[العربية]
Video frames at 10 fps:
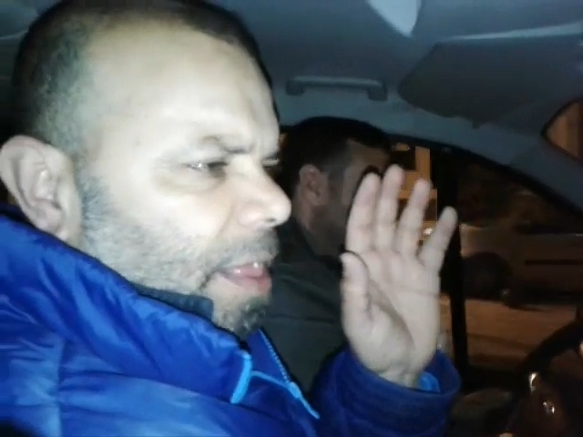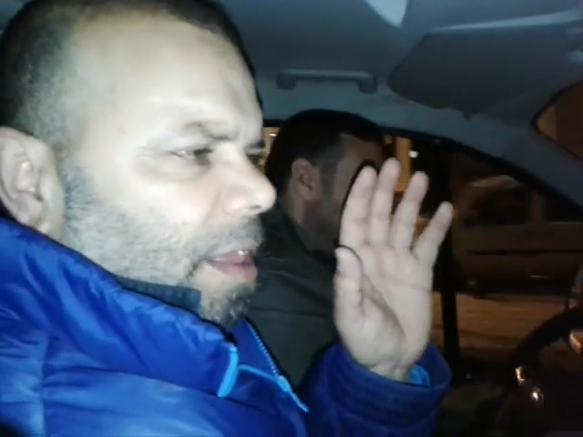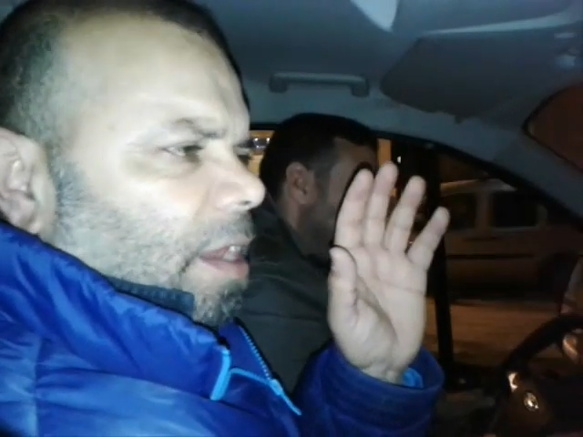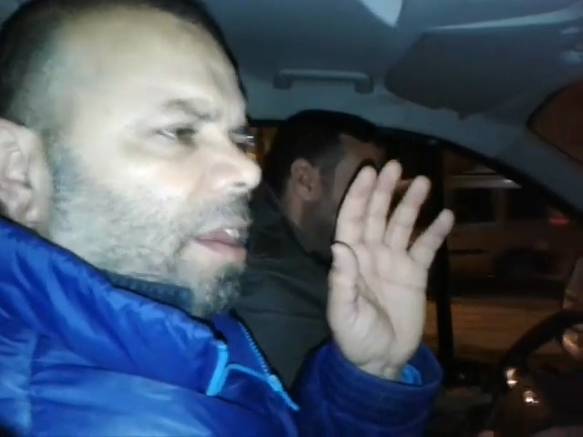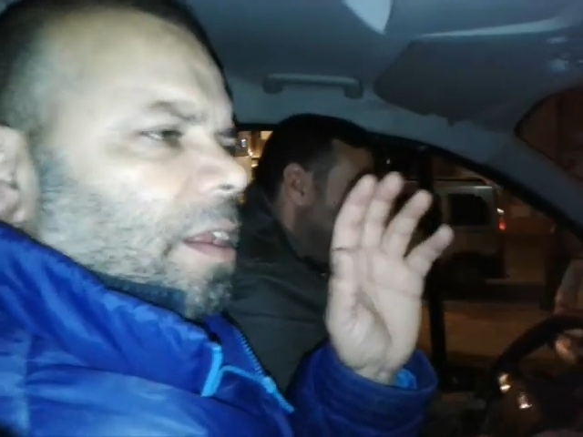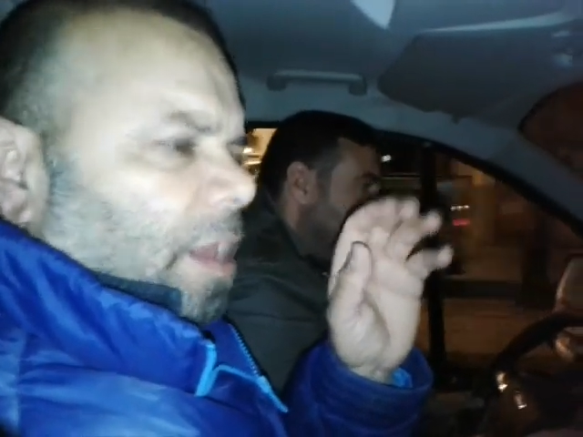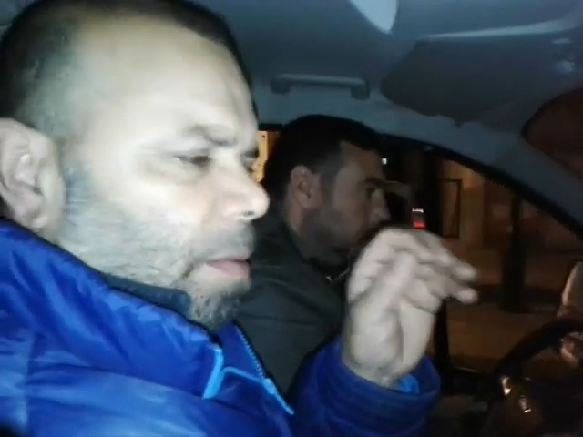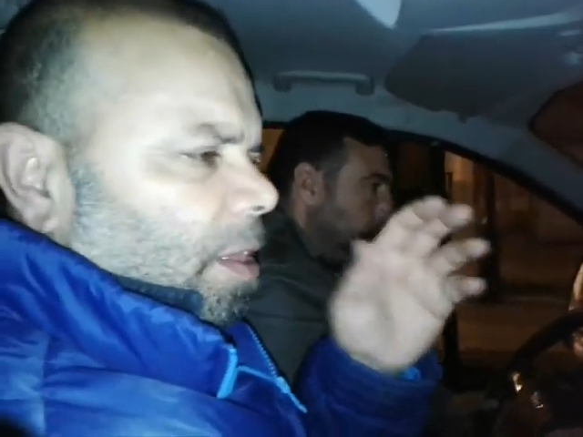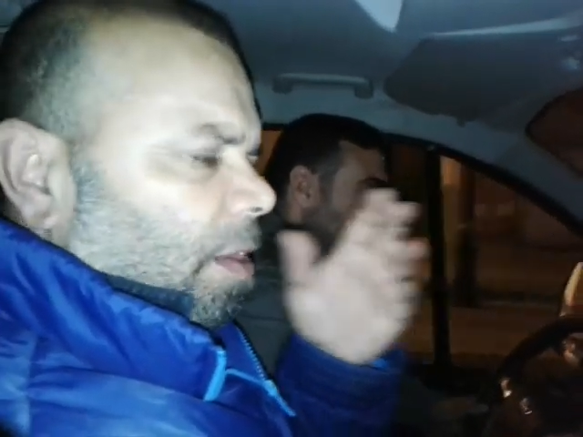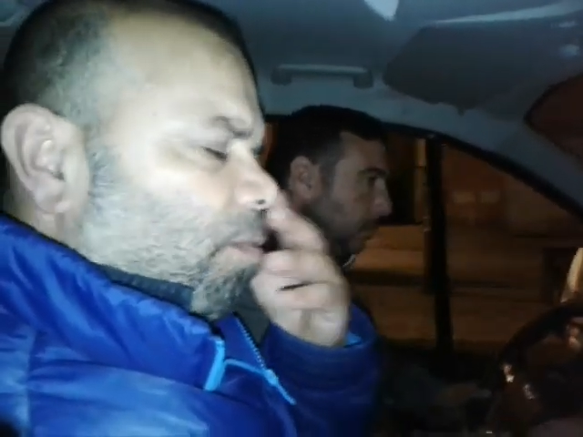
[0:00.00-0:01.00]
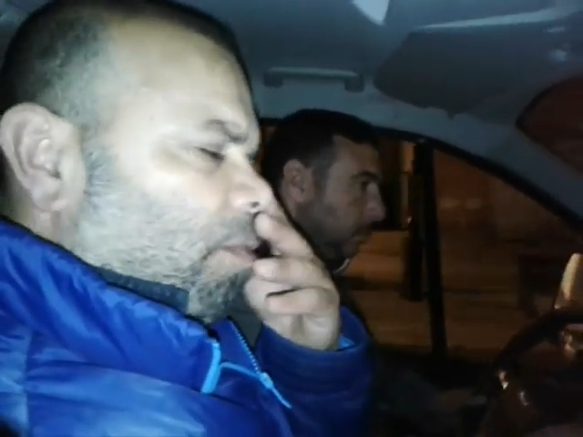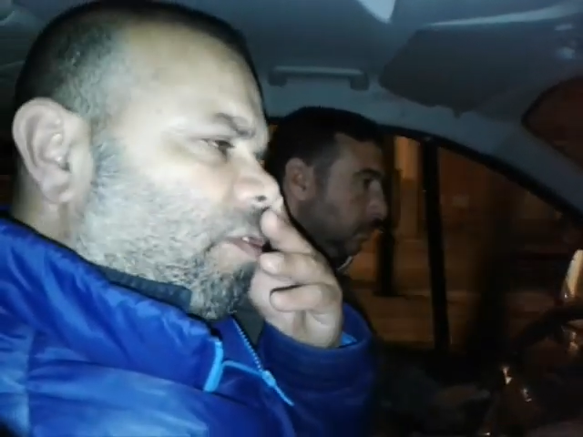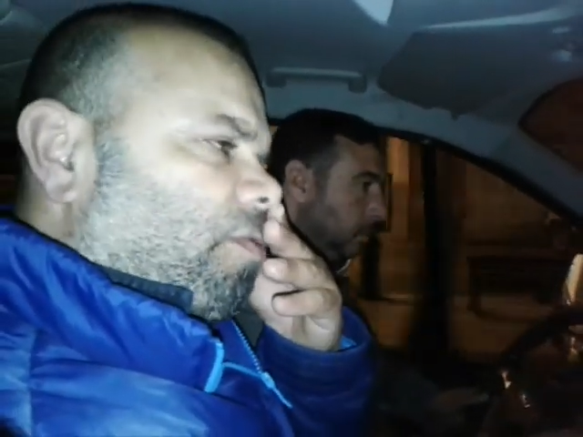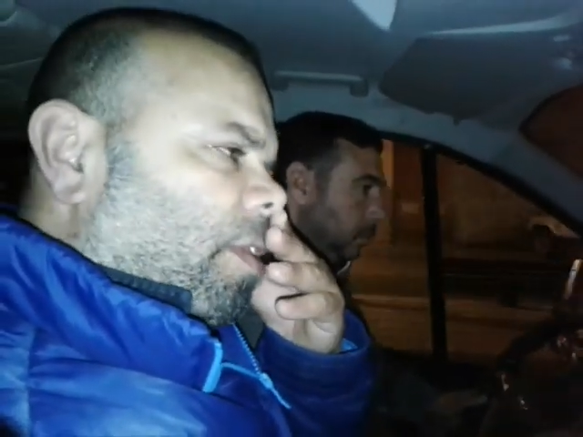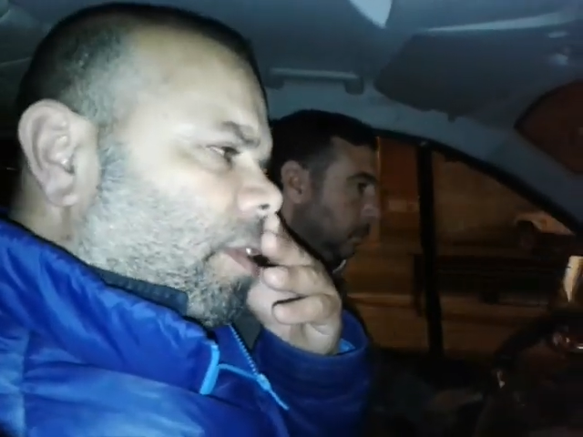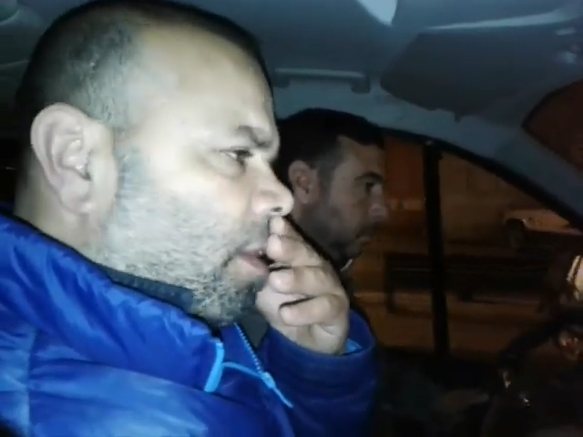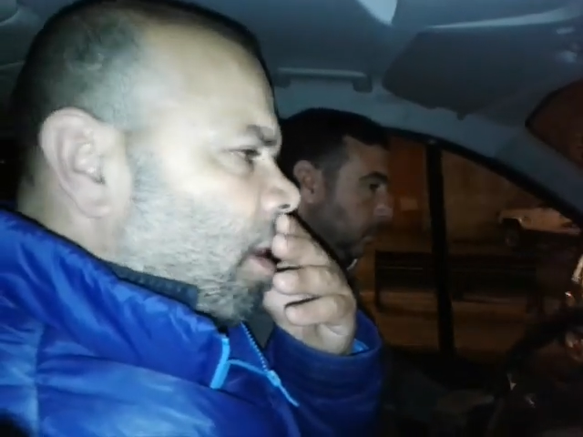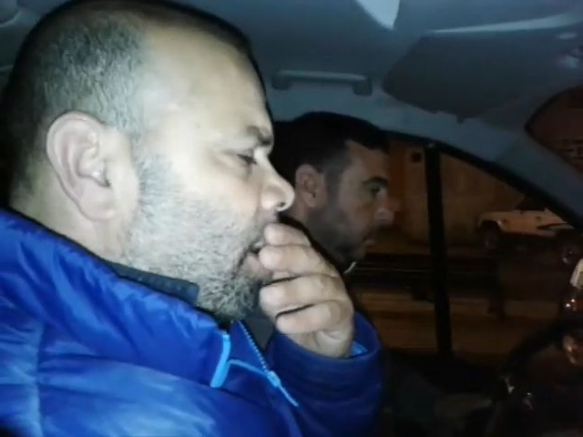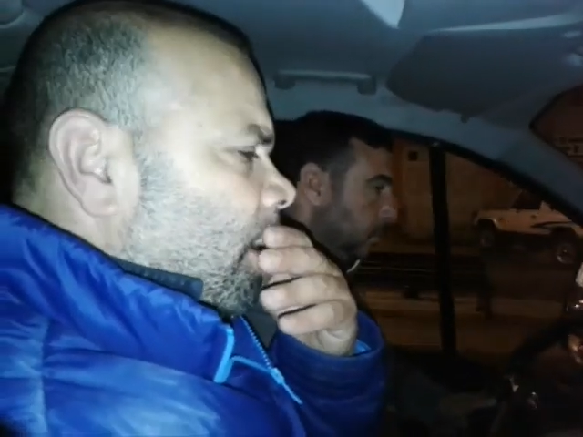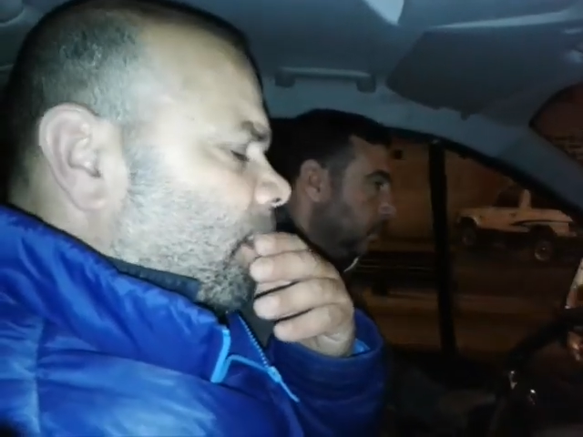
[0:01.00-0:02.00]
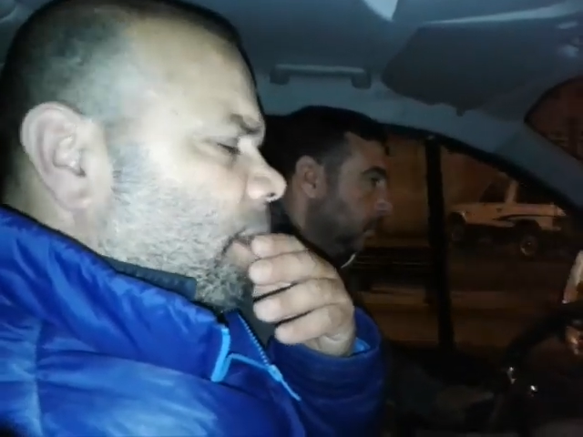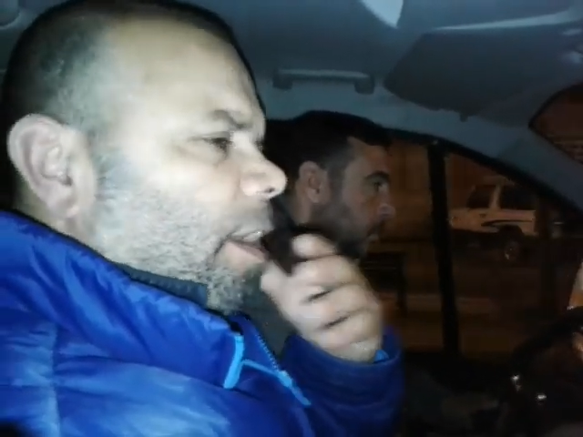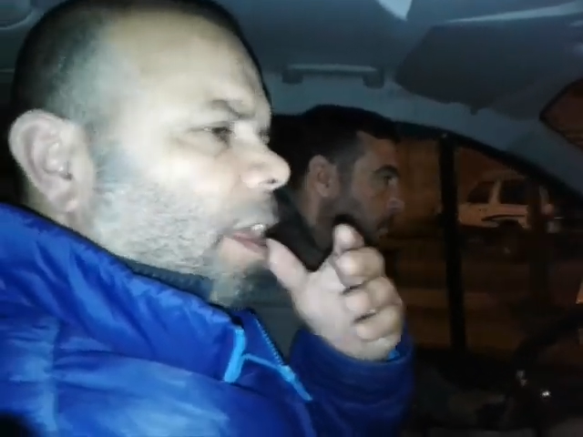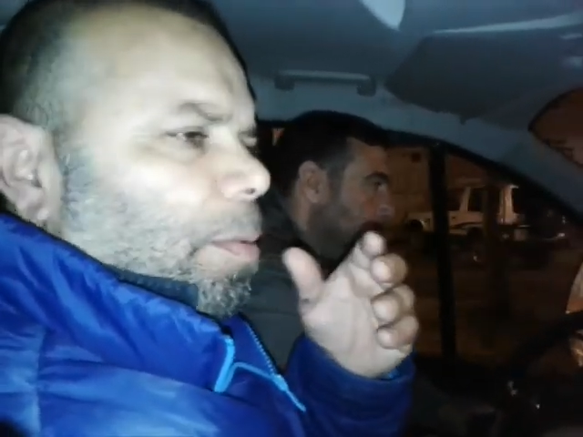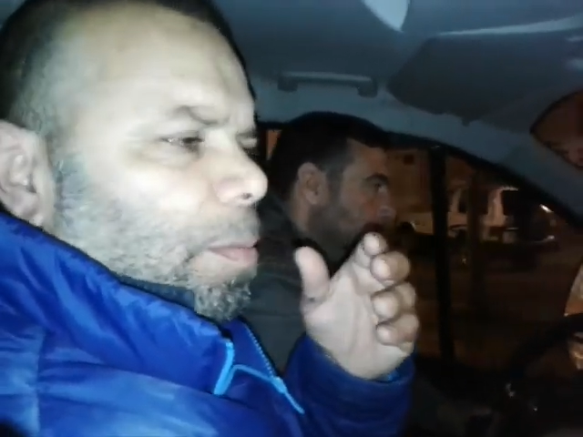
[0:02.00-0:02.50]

عادية لأن كما تعرف مستشفى الدرة